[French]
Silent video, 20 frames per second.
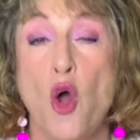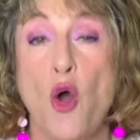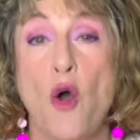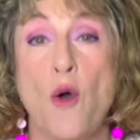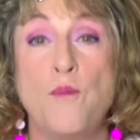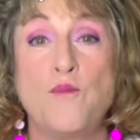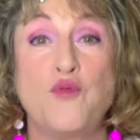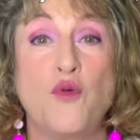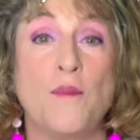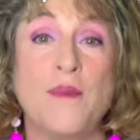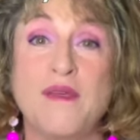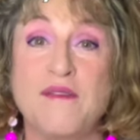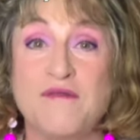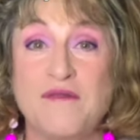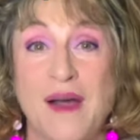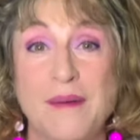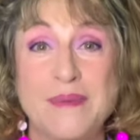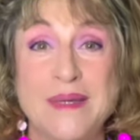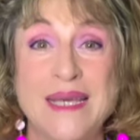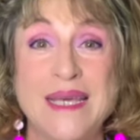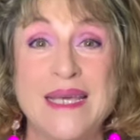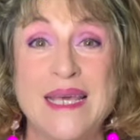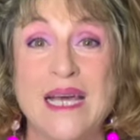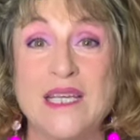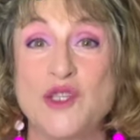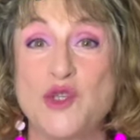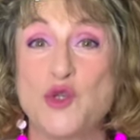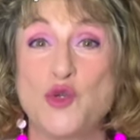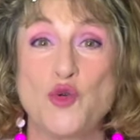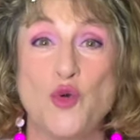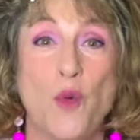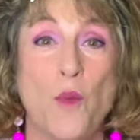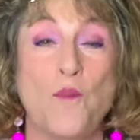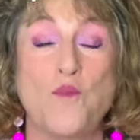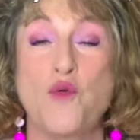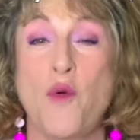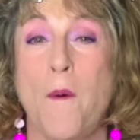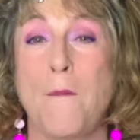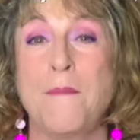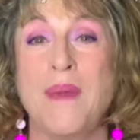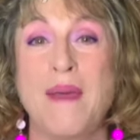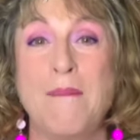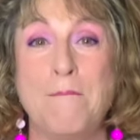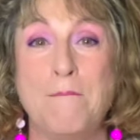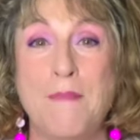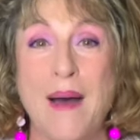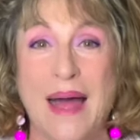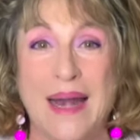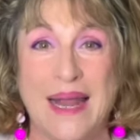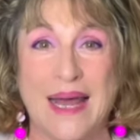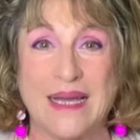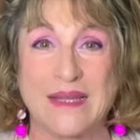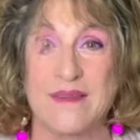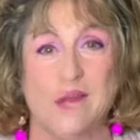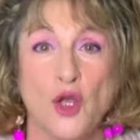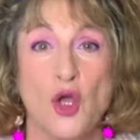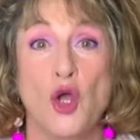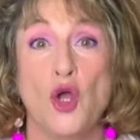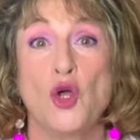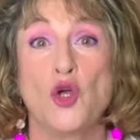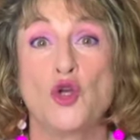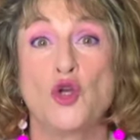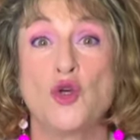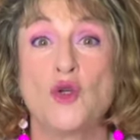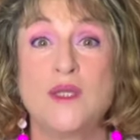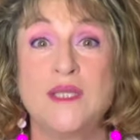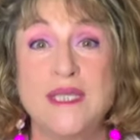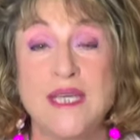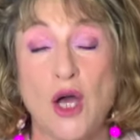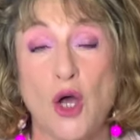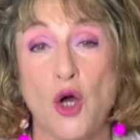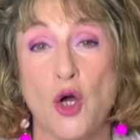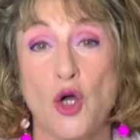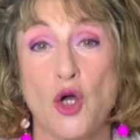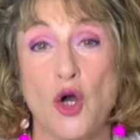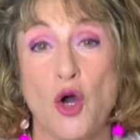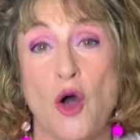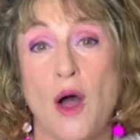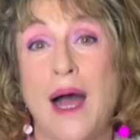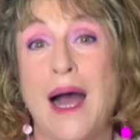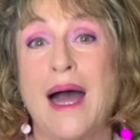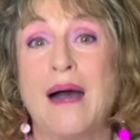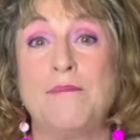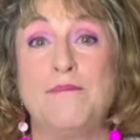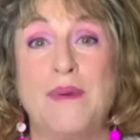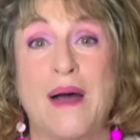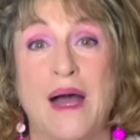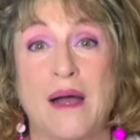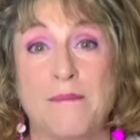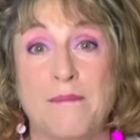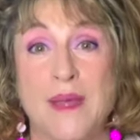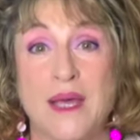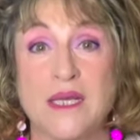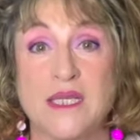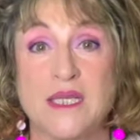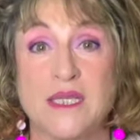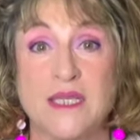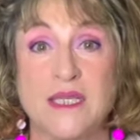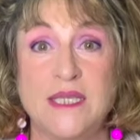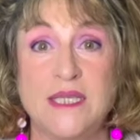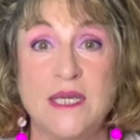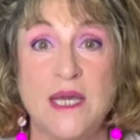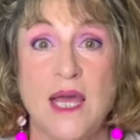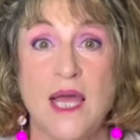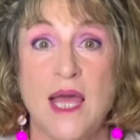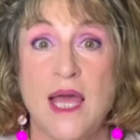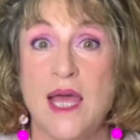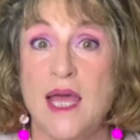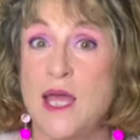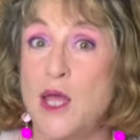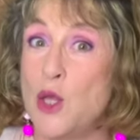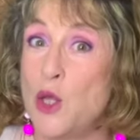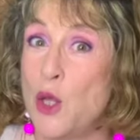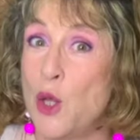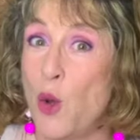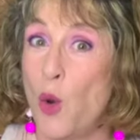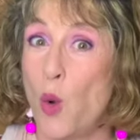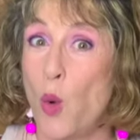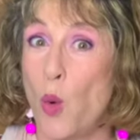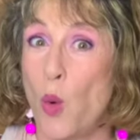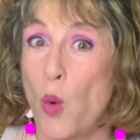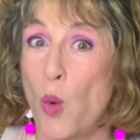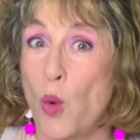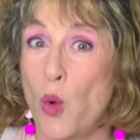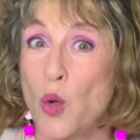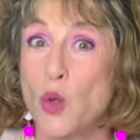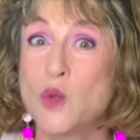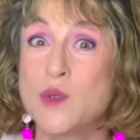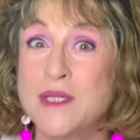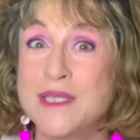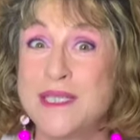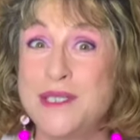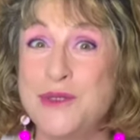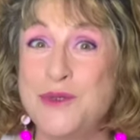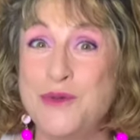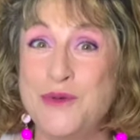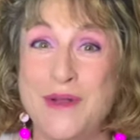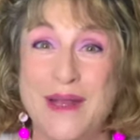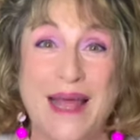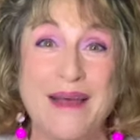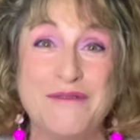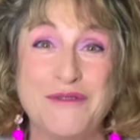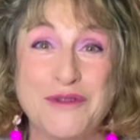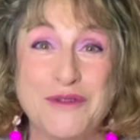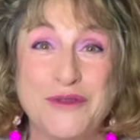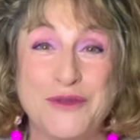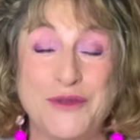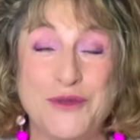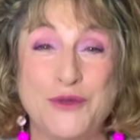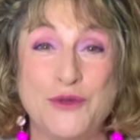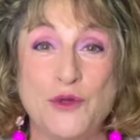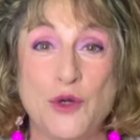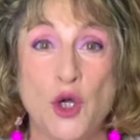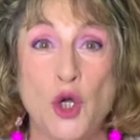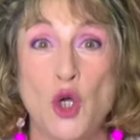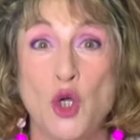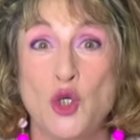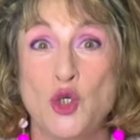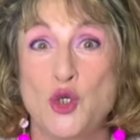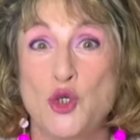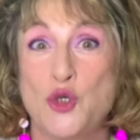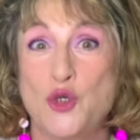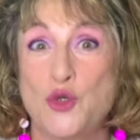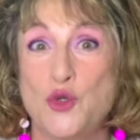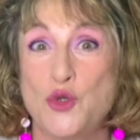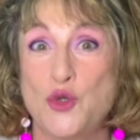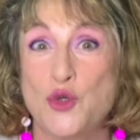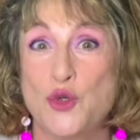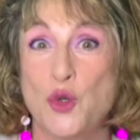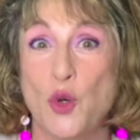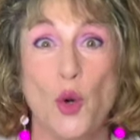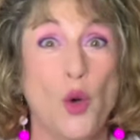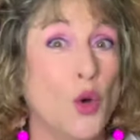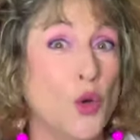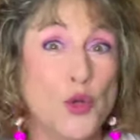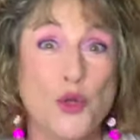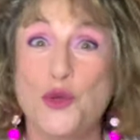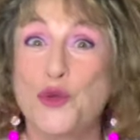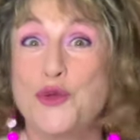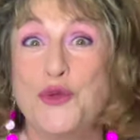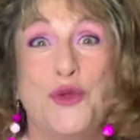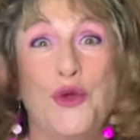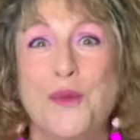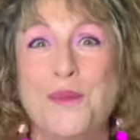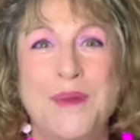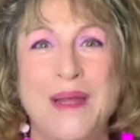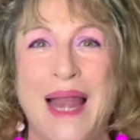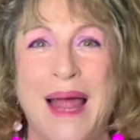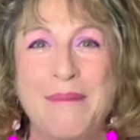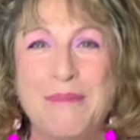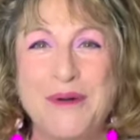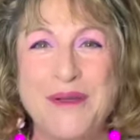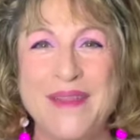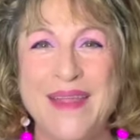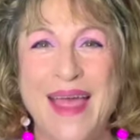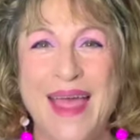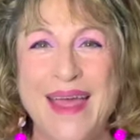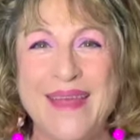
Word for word: euh, pour mes fabrications, pour mes balades. Que dire encore à part merci et on continue l'aventure jusqu'aux 2000 abonnés